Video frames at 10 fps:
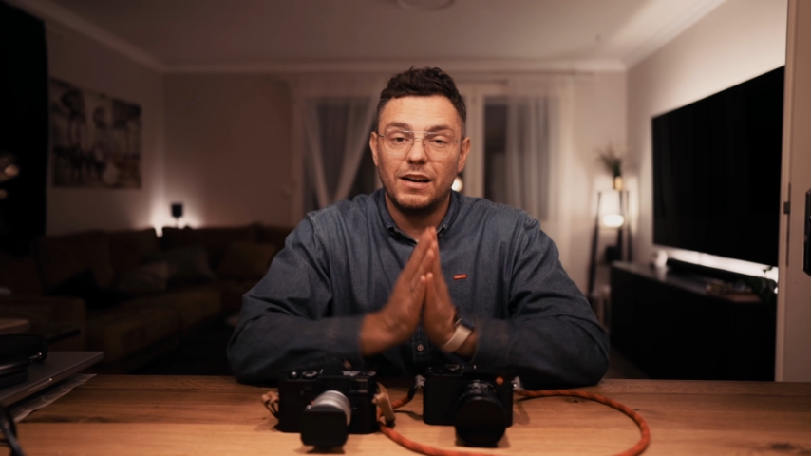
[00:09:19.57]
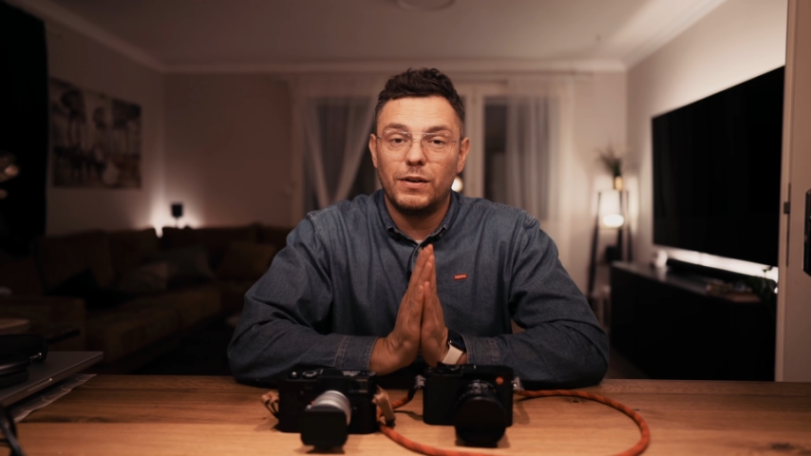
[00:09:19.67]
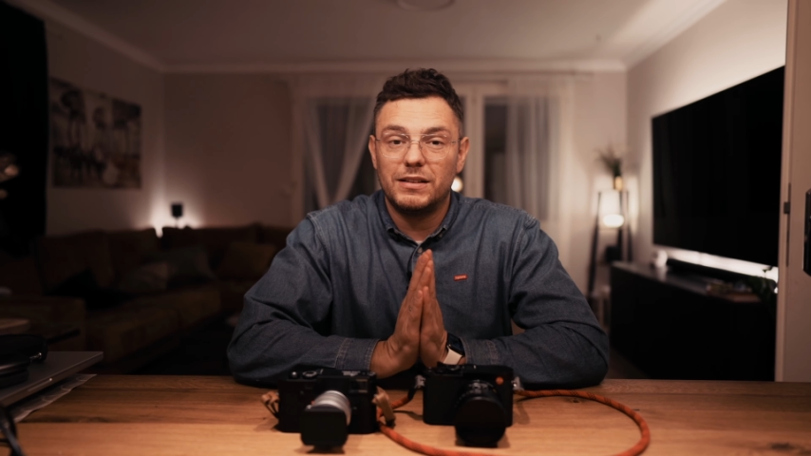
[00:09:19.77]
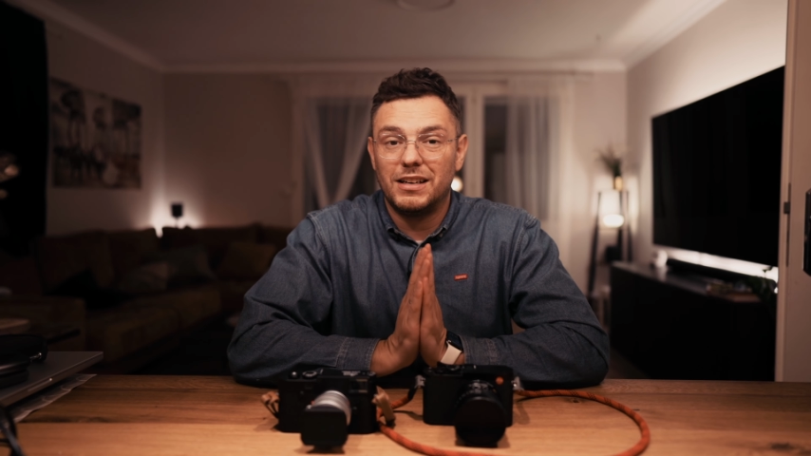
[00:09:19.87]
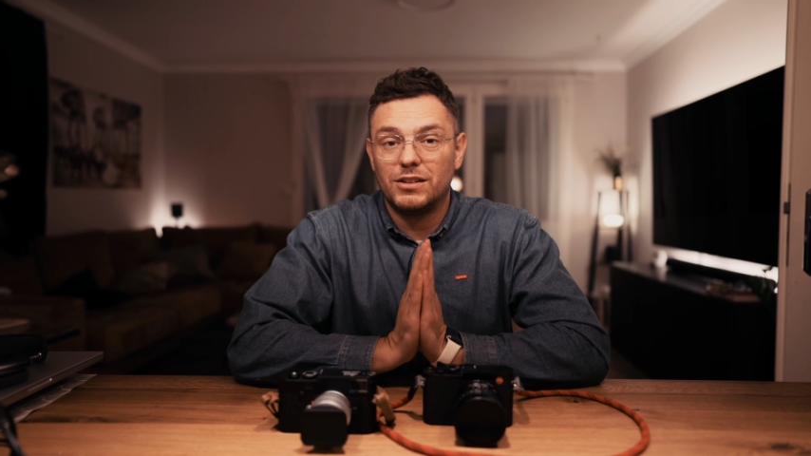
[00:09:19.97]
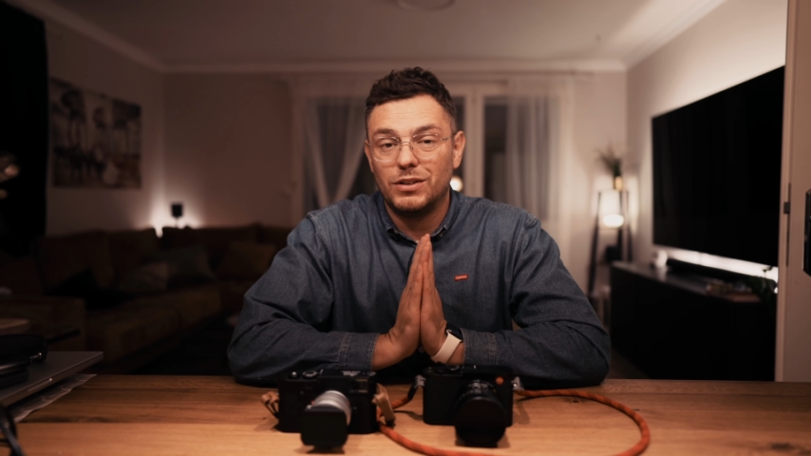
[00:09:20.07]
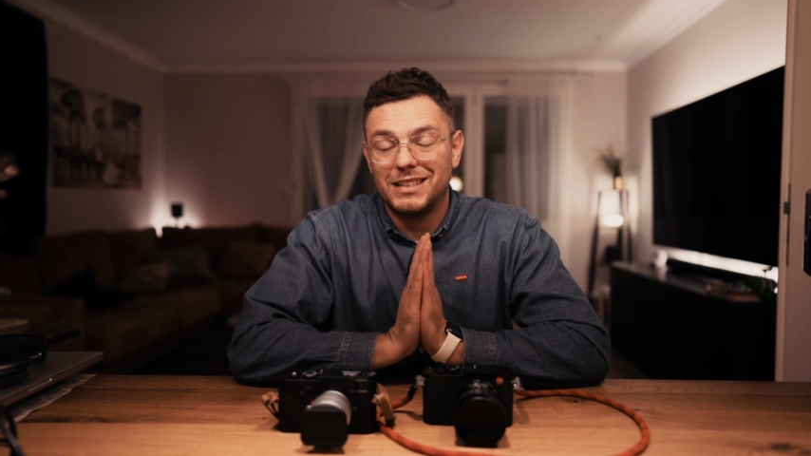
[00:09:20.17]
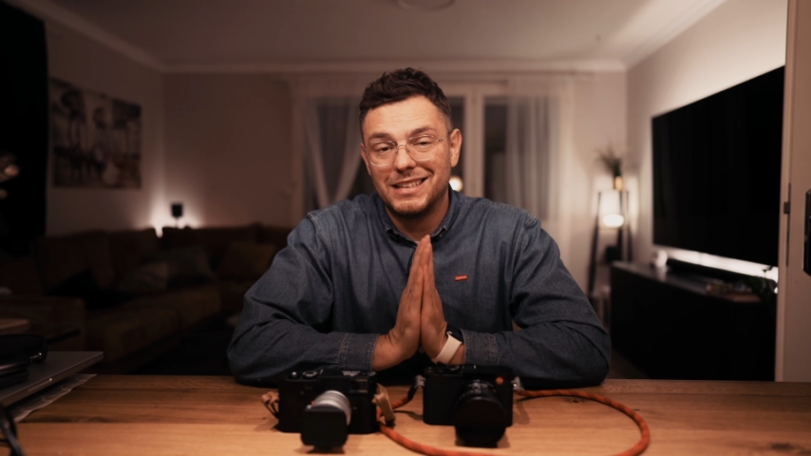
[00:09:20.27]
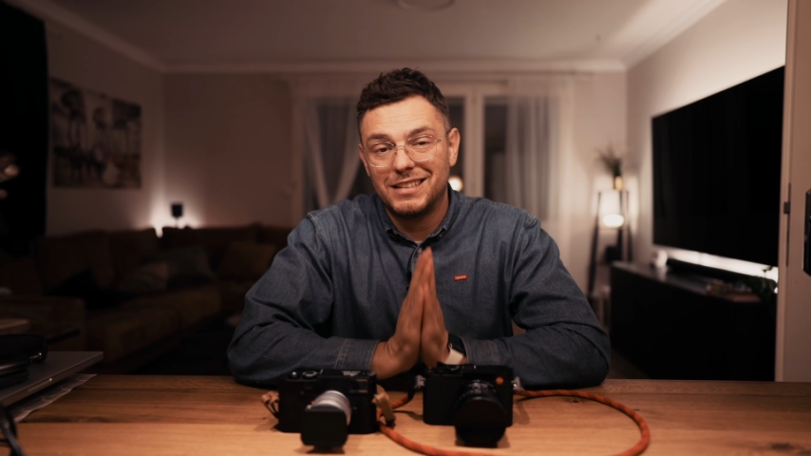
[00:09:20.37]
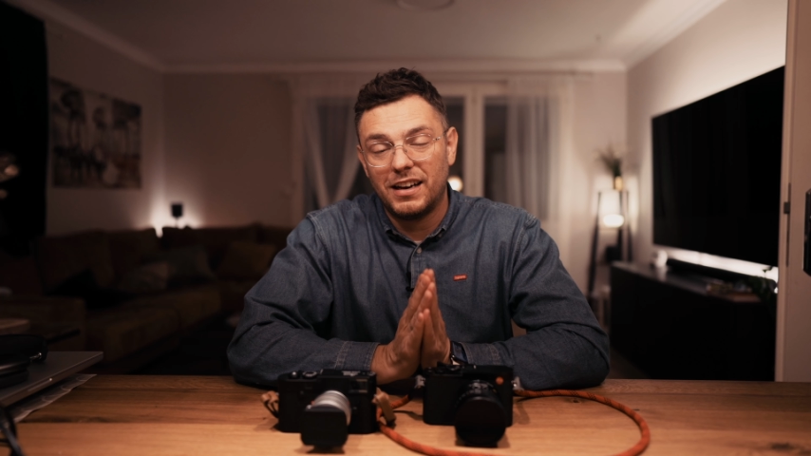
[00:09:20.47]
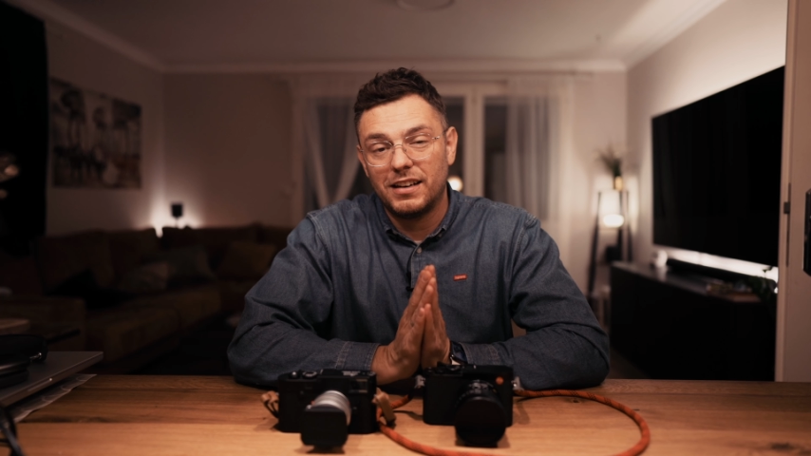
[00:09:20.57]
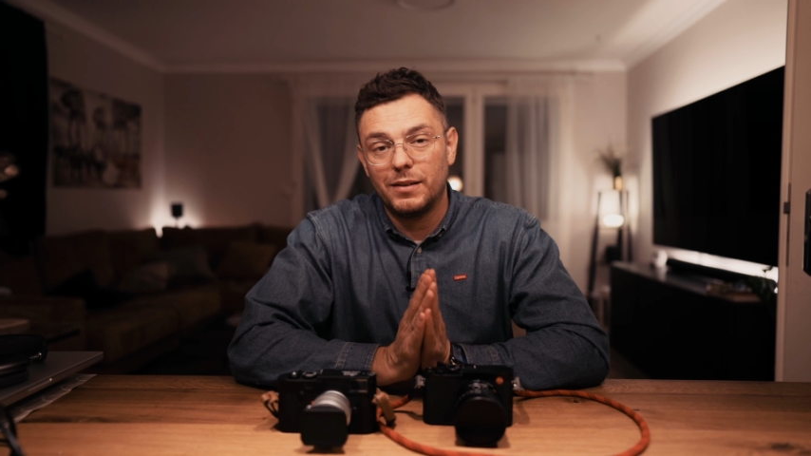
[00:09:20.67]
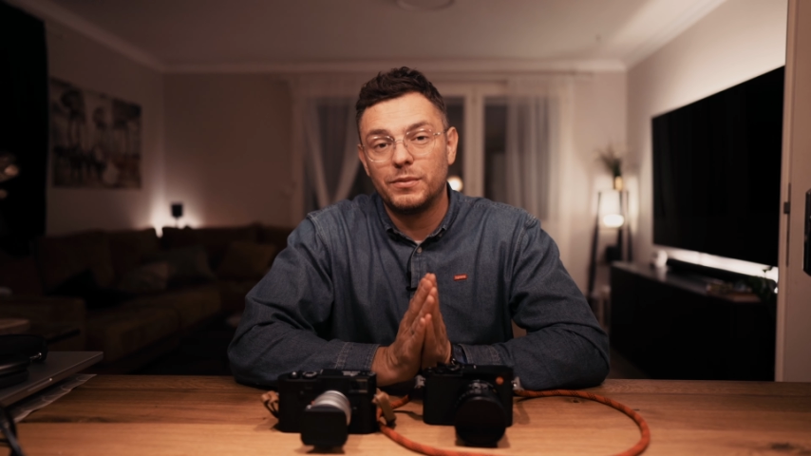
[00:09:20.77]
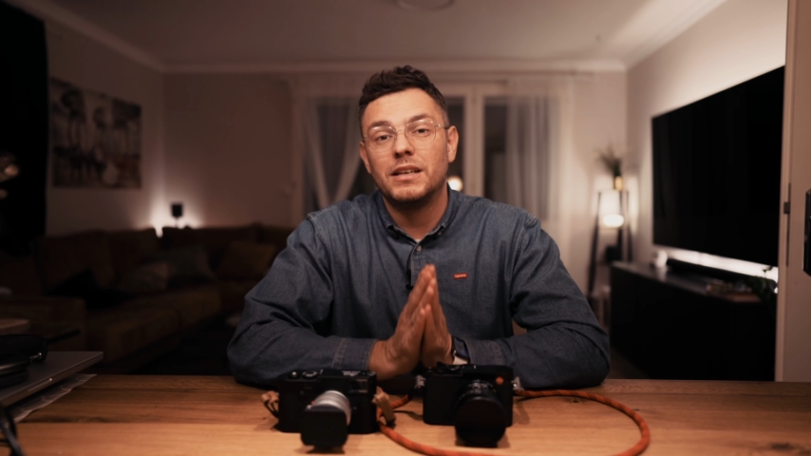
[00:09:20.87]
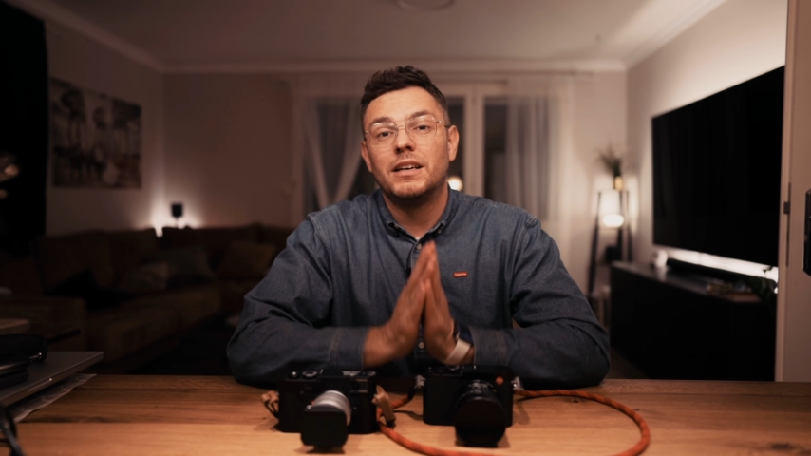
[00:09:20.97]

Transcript: falls ihr das noch nicht getan habt.